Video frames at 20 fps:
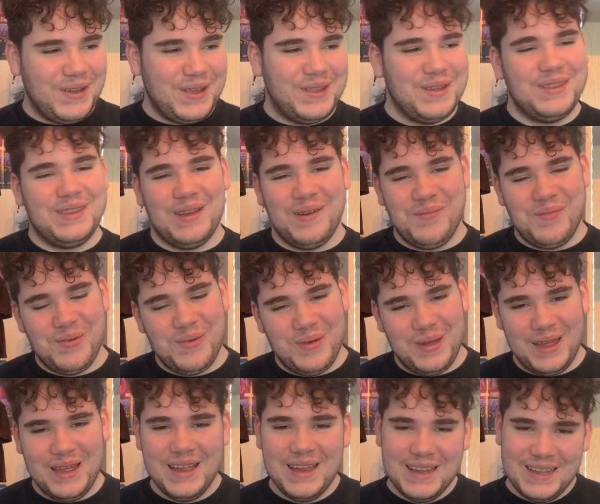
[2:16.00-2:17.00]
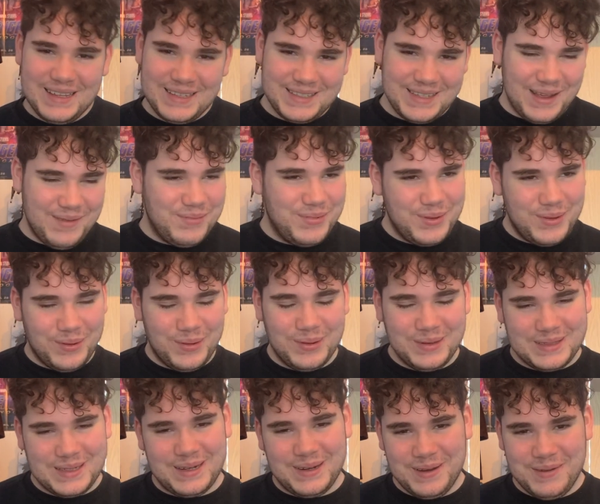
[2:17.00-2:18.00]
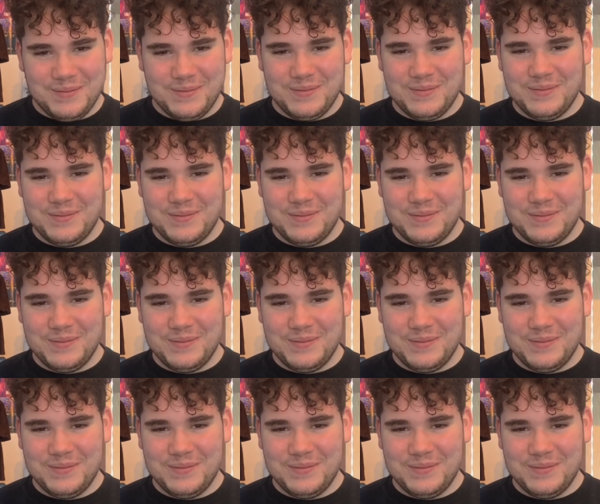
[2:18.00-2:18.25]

il un peu, mais c'est un peu drôle, ça, quand même.